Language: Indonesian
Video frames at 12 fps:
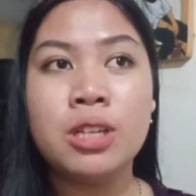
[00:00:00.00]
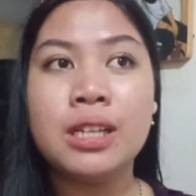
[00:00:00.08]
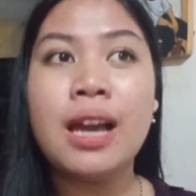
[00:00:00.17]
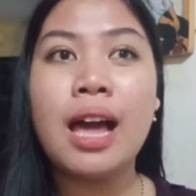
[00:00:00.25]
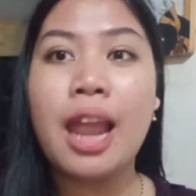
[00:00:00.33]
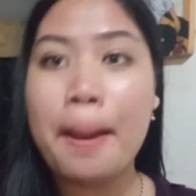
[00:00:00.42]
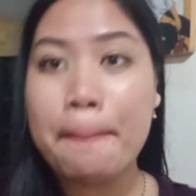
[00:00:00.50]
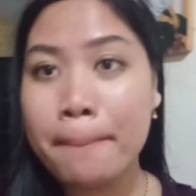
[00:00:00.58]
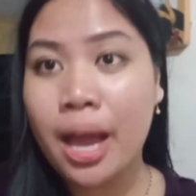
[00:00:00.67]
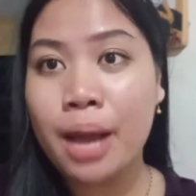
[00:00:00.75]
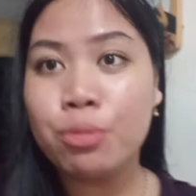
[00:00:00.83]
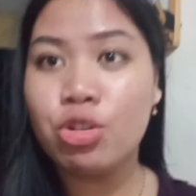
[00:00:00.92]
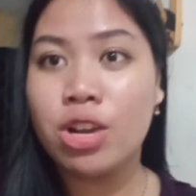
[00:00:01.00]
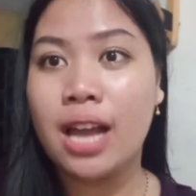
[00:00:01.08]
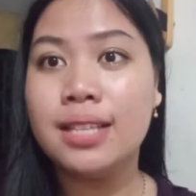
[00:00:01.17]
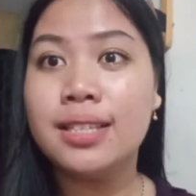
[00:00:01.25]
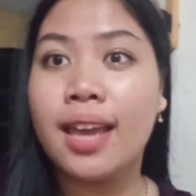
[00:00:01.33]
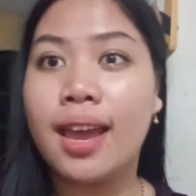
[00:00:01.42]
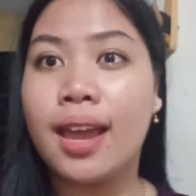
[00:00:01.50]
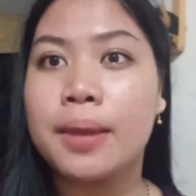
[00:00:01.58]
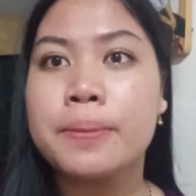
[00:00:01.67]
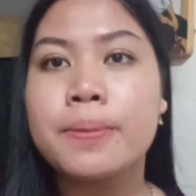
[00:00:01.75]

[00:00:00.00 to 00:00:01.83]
nggak lama bukanya